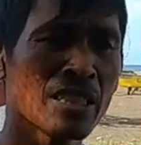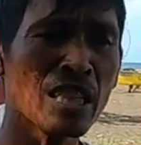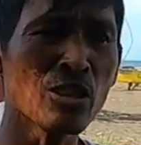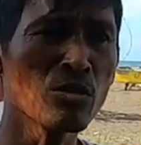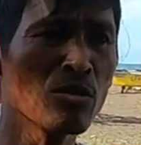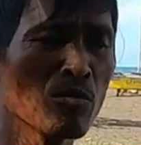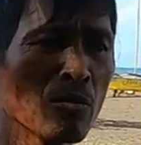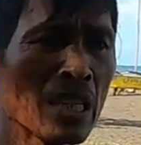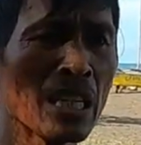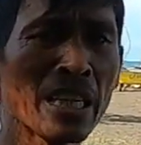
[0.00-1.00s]
Dahil yung
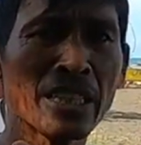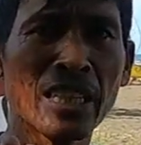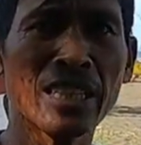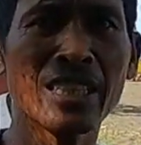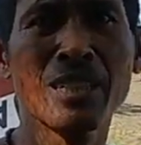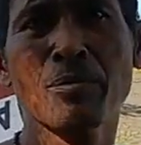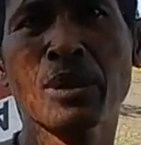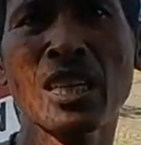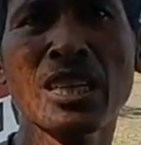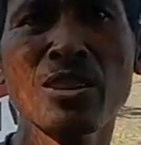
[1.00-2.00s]
malalaking tanig,
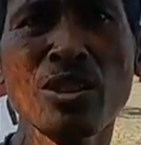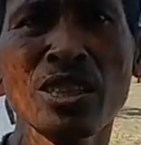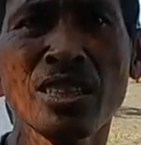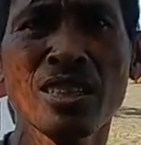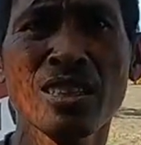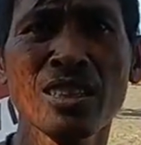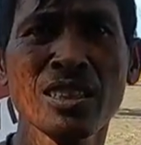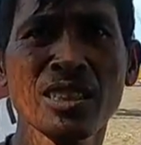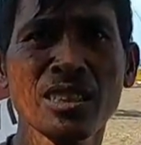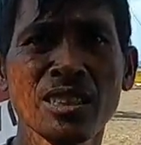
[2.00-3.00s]
matalino yan eh. Mm.
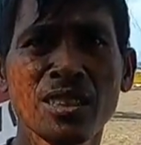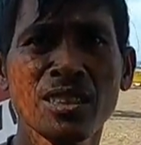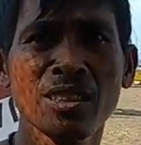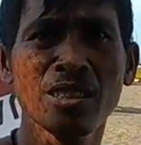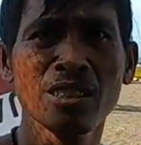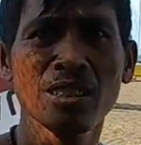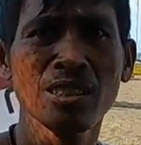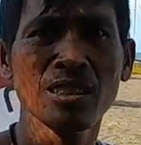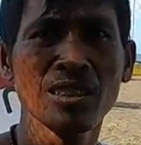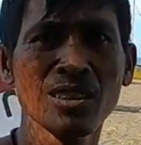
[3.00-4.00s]

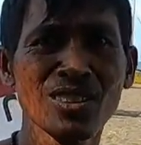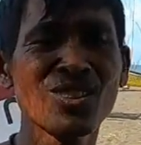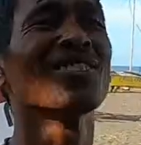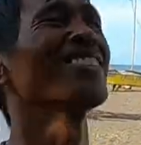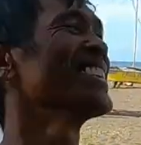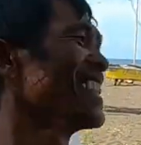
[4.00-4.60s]
Nakapag-college yun, no? Mm.